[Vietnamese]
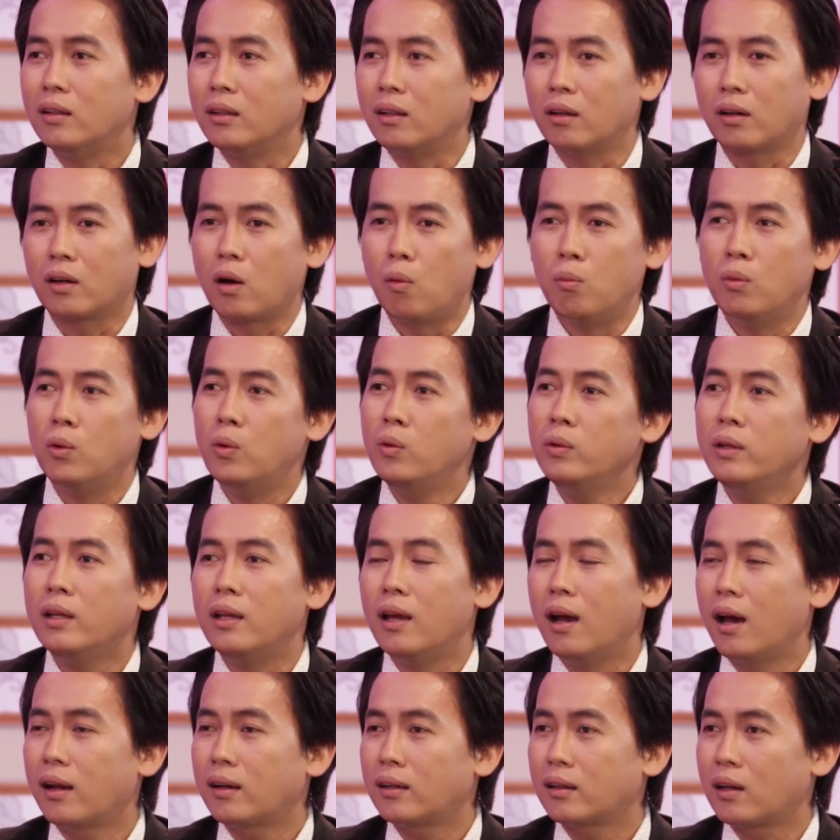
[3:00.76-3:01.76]
thôi không uống gì
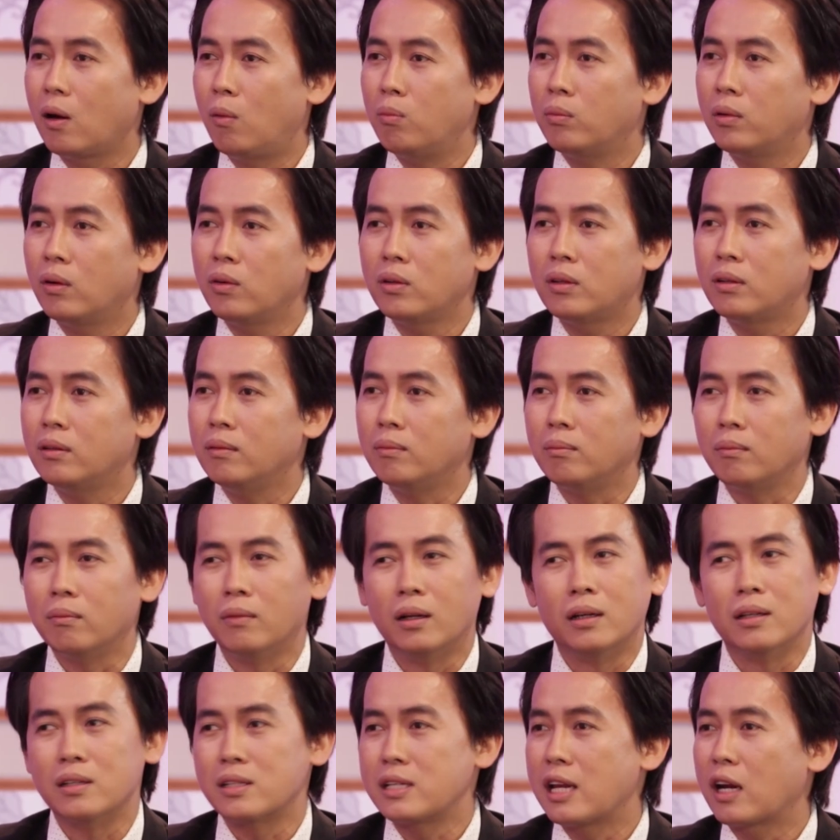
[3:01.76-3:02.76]
hết không nói
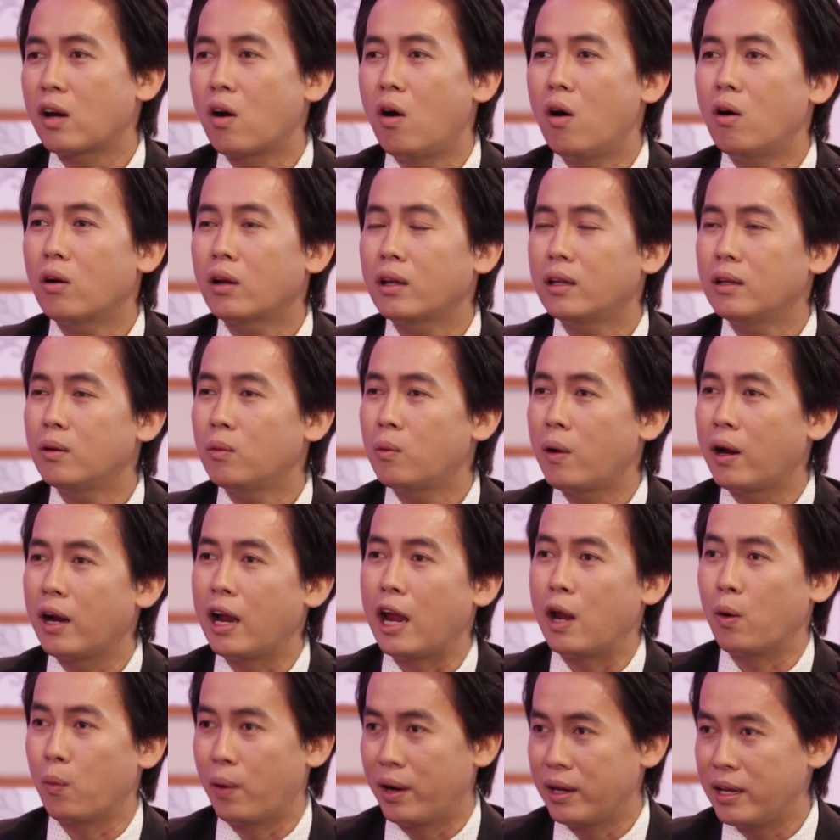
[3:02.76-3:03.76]
mình sẽ khó cái quan
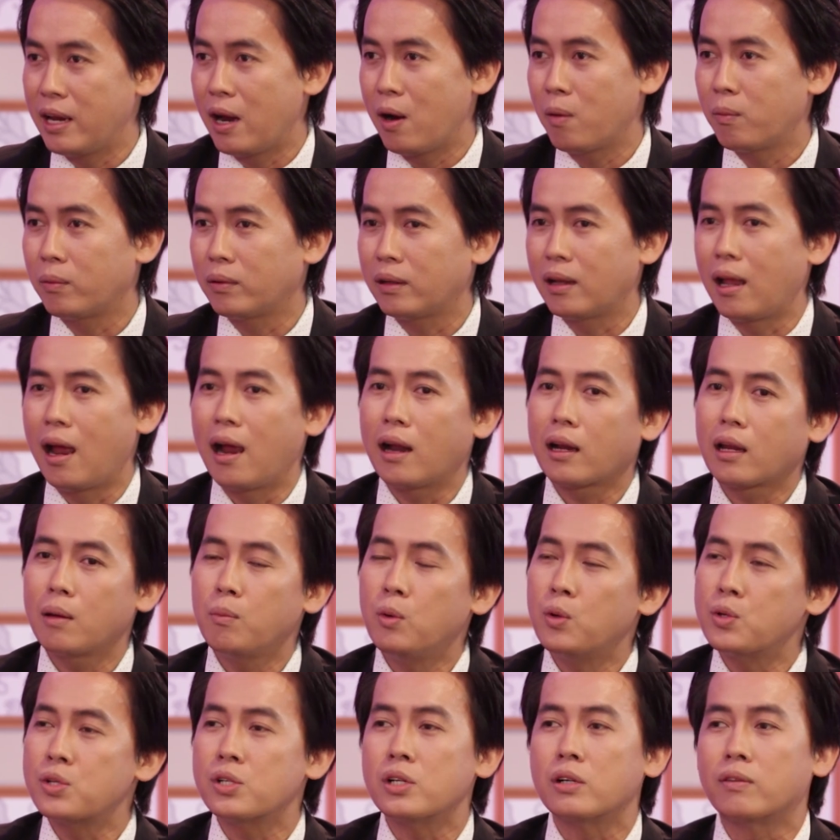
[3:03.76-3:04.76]
hệ ngoại giao đã cái
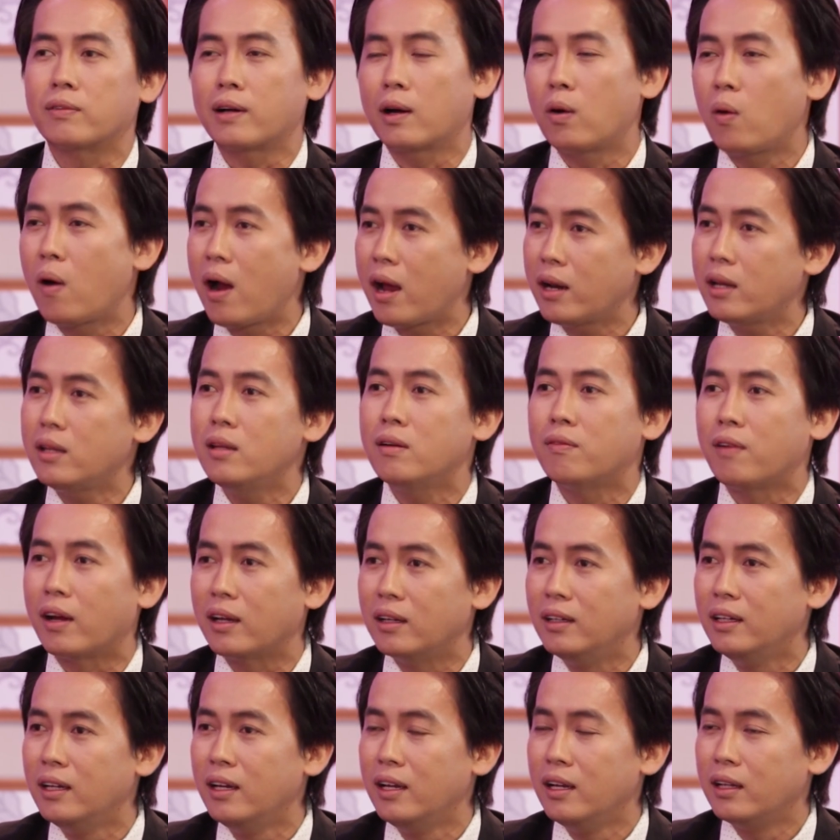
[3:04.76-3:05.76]
môi trường văn hóa nó như
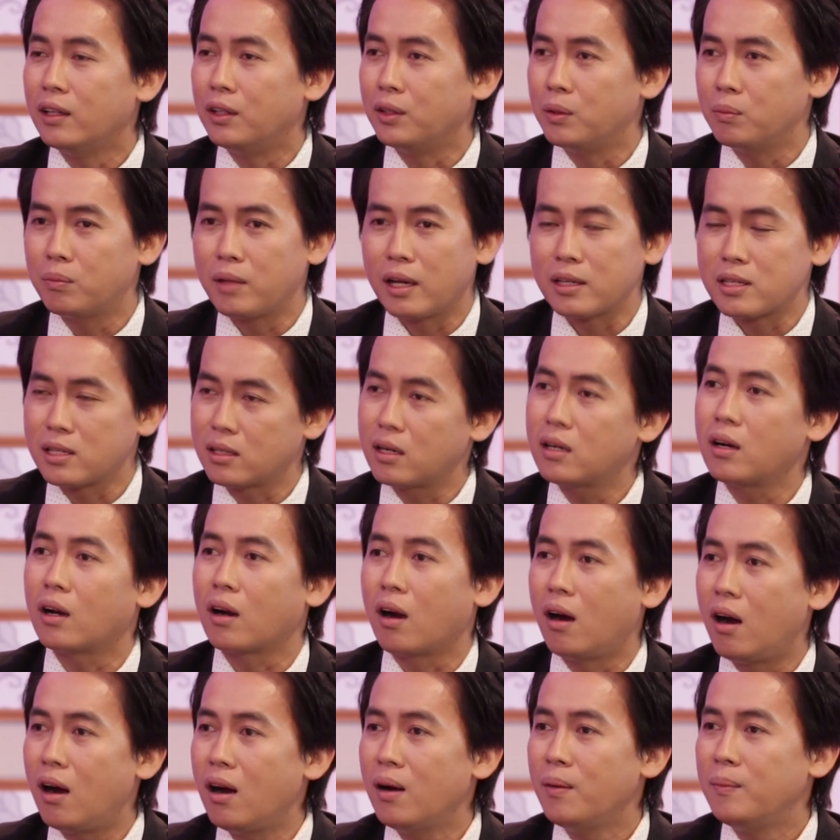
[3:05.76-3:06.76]
vậy thì chúng ta sẽ rất là
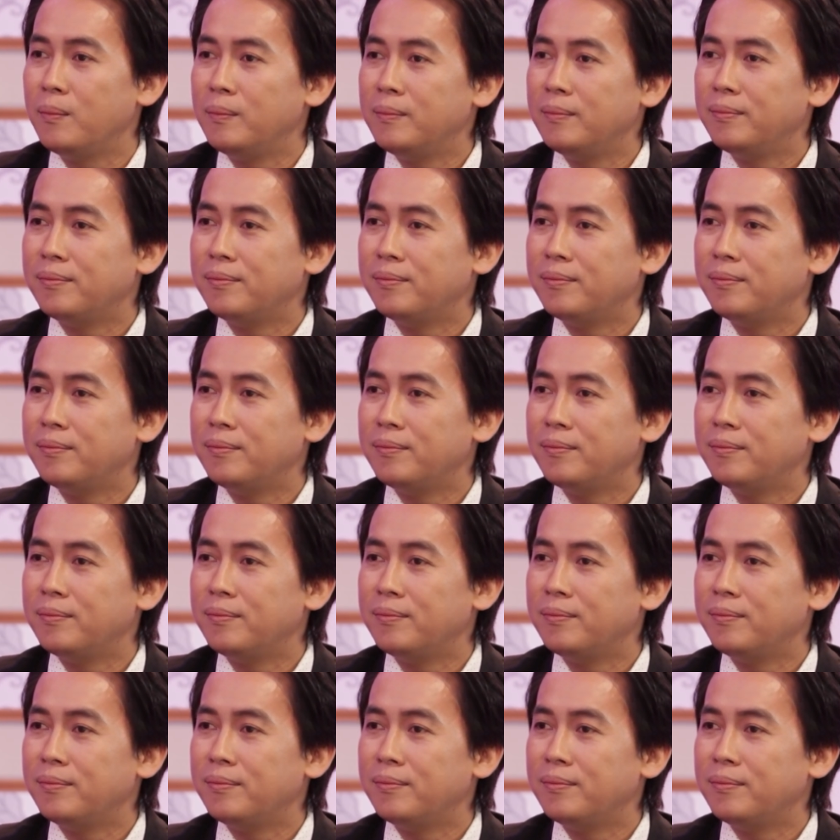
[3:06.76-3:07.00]
khó